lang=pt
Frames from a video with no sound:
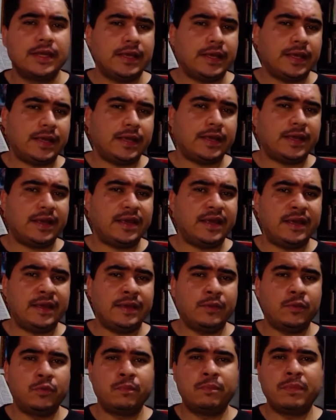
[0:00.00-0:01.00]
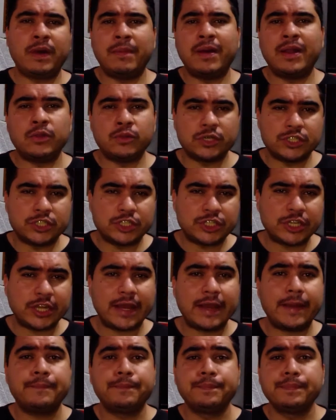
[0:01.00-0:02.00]
é, um
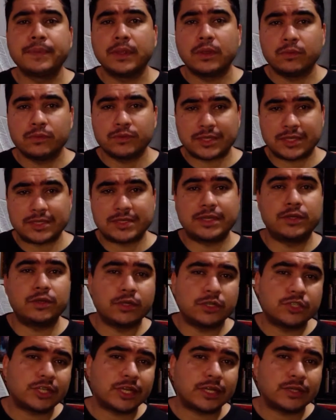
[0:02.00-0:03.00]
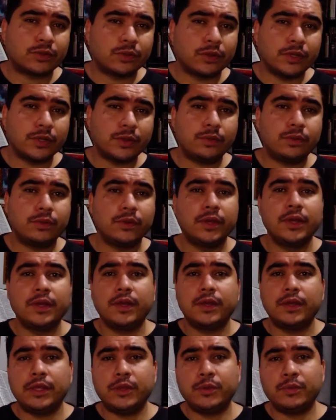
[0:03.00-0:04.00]
babalorixá, um sacerdote católico
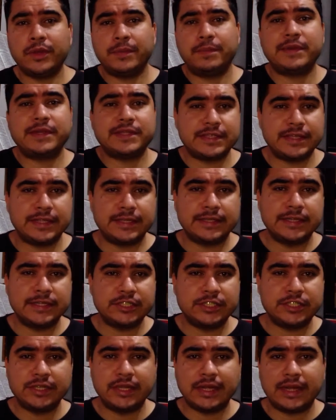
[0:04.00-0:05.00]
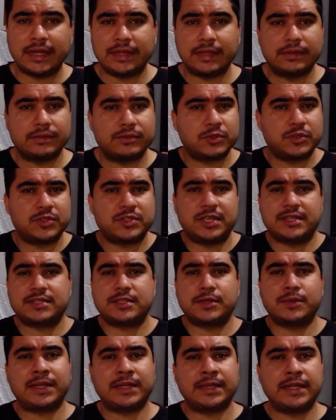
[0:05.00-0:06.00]
e um representante da
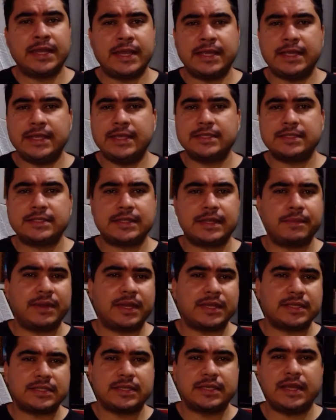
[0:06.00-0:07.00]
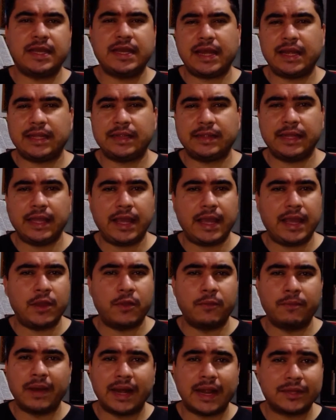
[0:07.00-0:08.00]
Associação Ateísta Brasileira, até
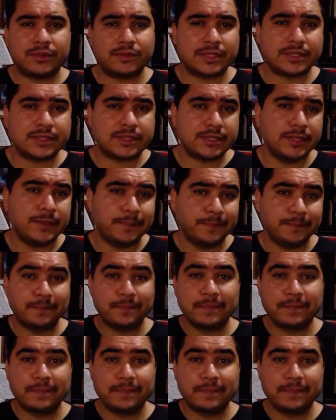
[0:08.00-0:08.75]
um barato assim